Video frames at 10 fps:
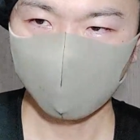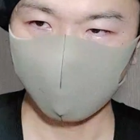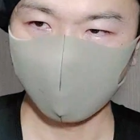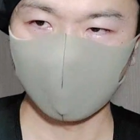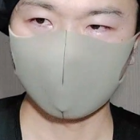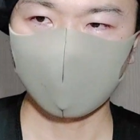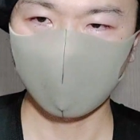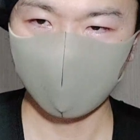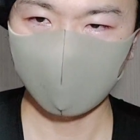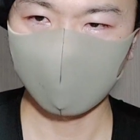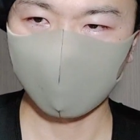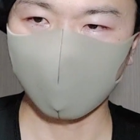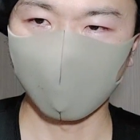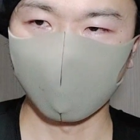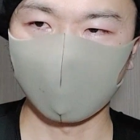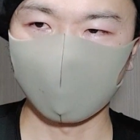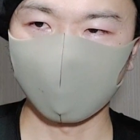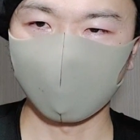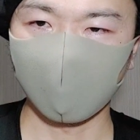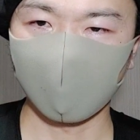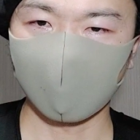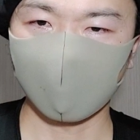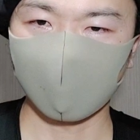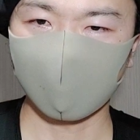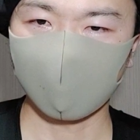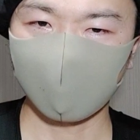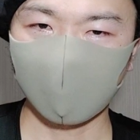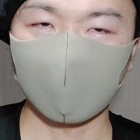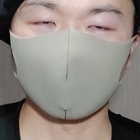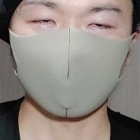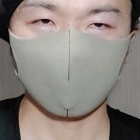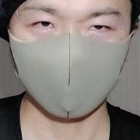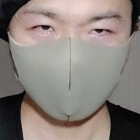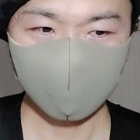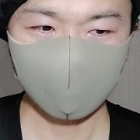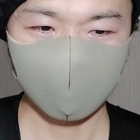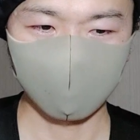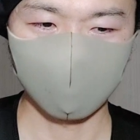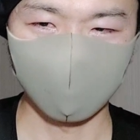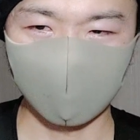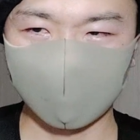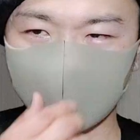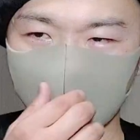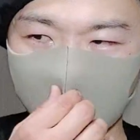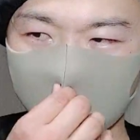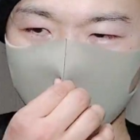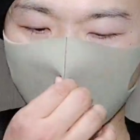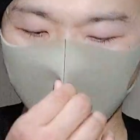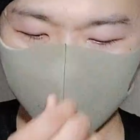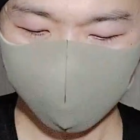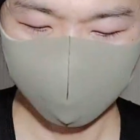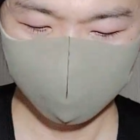もらったりコメントで返したりねあの友達じゃない人とね